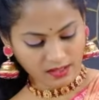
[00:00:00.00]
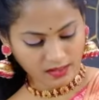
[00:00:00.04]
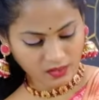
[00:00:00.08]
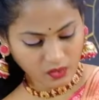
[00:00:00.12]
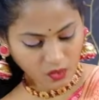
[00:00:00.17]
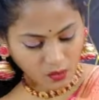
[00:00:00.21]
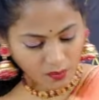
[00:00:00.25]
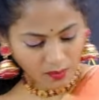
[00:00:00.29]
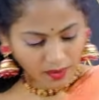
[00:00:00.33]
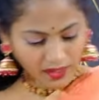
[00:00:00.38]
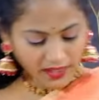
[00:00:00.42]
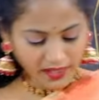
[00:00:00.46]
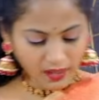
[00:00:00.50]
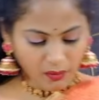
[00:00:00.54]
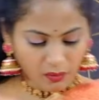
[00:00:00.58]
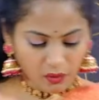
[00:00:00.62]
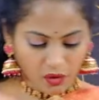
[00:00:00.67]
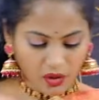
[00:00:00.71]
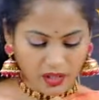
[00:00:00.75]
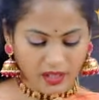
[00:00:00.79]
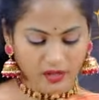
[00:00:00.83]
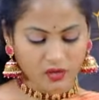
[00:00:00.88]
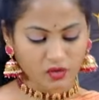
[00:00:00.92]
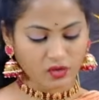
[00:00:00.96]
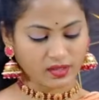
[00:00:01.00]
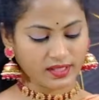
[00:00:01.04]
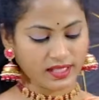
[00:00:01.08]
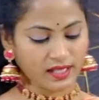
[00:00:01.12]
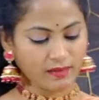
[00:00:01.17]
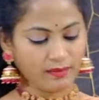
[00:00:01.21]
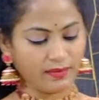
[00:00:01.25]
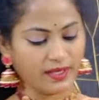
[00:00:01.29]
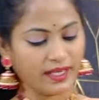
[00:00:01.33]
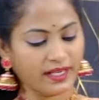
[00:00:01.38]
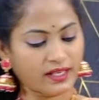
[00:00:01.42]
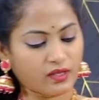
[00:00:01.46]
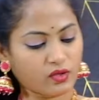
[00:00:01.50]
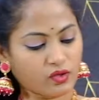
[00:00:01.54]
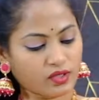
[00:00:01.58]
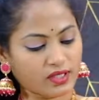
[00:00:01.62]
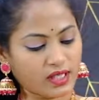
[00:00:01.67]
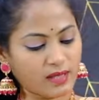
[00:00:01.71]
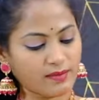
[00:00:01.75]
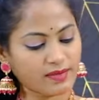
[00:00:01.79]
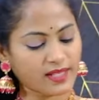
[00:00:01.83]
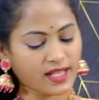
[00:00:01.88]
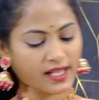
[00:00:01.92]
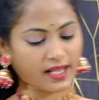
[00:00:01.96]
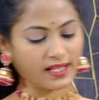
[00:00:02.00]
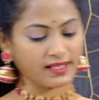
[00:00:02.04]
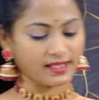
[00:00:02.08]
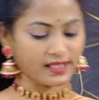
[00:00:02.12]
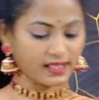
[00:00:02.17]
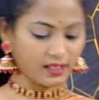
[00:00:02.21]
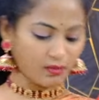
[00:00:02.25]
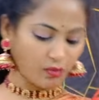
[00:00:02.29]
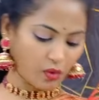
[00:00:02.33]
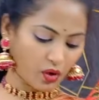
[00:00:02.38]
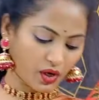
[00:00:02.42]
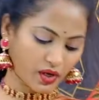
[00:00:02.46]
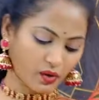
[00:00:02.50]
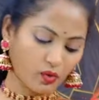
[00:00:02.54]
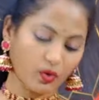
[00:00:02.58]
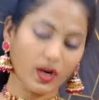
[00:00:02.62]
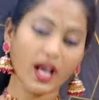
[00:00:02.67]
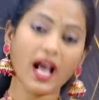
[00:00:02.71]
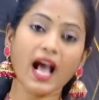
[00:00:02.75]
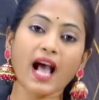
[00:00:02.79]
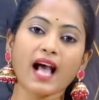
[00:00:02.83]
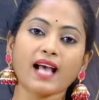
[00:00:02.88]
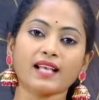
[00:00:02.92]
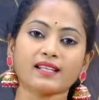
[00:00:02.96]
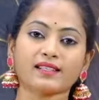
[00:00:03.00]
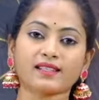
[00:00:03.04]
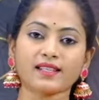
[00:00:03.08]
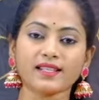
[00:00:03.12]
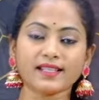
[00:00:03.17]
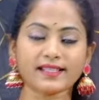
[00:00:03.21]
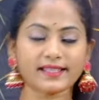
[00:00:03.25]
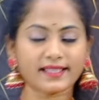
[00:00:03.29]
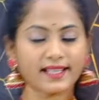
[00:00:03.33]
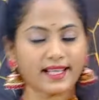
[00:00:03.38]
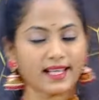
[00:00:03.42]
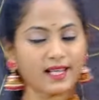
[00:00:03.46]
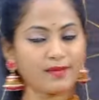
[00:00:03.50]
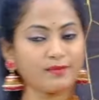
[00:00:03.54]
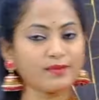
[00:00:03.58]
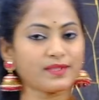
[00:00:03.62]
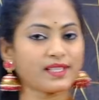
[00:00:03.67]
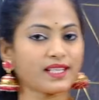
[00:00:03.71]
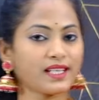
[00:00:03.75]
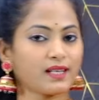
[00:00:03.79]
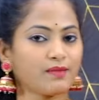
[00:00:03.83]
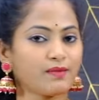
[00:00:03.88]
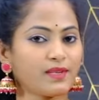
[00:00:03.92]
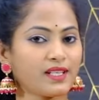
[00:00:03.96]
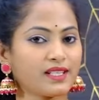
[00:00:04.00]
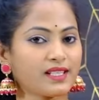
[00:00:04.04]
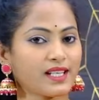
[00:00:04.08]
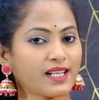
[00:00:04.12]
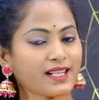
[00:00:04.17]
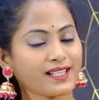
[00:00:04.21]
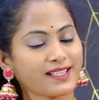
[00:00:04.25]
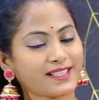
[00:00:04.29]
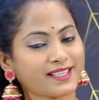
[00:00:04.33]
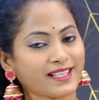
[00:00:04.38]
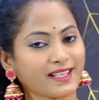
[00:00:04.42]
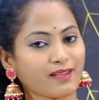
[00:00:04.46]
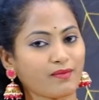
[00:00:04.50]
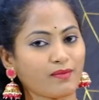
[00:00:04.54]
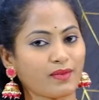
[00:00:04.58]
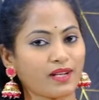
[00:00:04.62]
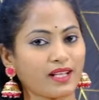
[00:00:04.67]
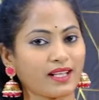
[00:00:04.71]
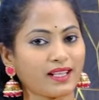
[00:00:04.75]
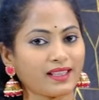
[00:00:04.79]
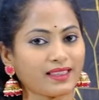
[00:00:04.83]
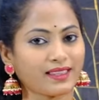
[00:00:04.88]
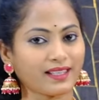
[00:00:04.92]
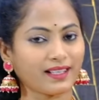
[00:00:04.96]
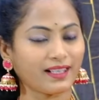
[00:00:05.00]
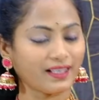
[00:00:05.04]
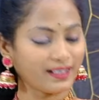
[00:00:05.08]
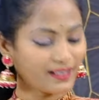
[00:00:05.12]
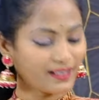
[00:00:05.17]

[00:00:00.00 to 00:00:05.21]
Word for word: సో పైన బార్డర్ చూసాం మిడిల్ చూసాం సెకండ్ సైడ్ బార్డర్ కూడా యాజ్ ఈస్ సేమ్ సేమ్ డిజైన్ సేమ్ లెంత్